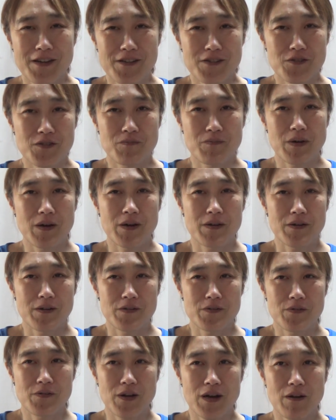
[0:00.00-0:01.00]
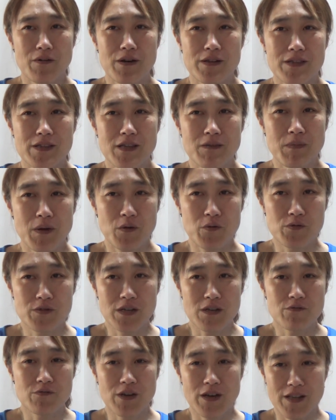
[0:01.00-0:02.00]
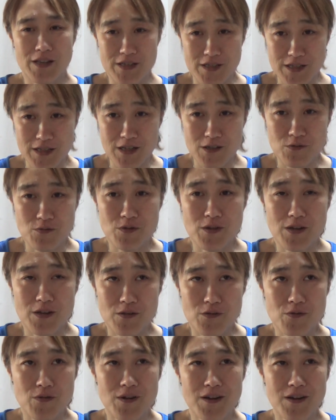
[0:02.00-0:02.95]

ちょっと今、あの、わって、今、こんにゃくの話になったんだけど、